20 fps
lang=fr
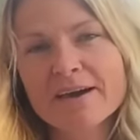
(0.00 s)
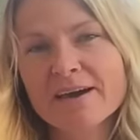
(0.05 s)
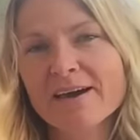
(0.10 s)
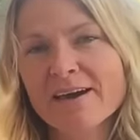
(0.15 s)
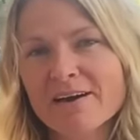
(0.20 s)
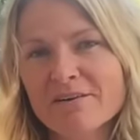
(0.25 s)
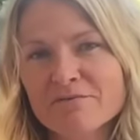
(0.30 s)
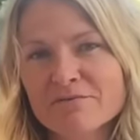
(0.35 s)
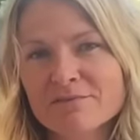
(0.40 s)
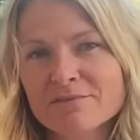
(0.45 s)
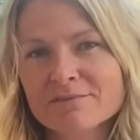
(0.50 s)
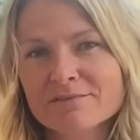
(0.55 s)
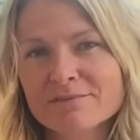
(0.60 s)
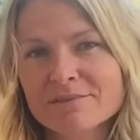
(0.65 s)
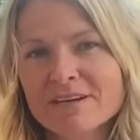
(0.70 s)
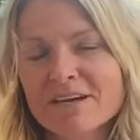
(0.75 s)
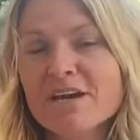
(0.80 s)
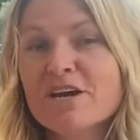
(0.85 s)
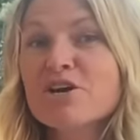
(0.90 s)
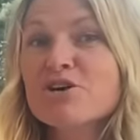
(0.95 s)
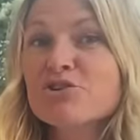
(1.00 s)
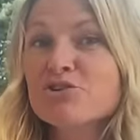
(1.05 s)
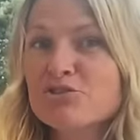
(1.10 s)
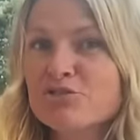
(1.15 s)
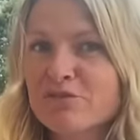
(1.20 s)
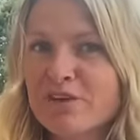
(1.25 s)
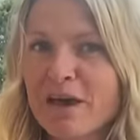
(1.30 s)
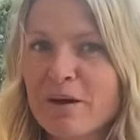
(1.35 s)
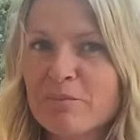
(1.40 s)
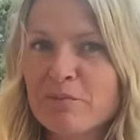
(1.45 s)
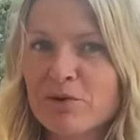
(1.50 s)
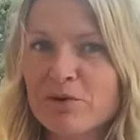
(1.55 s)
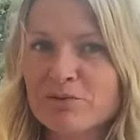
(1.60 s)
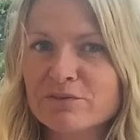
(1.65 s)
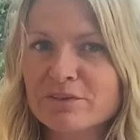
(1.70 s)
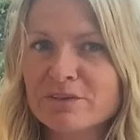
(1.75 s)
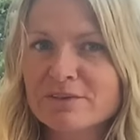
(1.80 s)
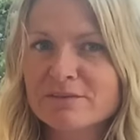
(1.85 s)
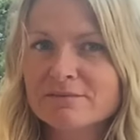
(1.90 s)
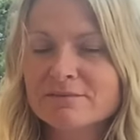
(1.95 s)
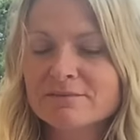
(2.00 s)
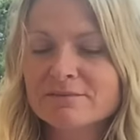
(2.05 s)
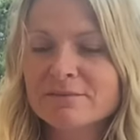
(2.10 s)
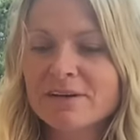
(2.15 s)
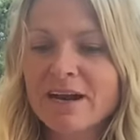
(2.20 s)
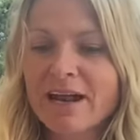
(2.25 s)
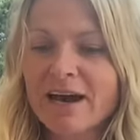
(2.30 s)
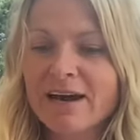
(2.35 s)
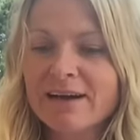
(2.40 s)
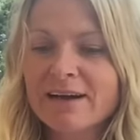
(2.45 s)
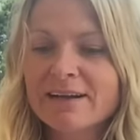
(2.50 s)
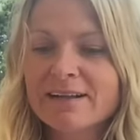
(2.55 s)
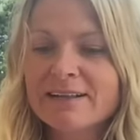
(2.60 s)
grave, je vais apprendre. Voilà.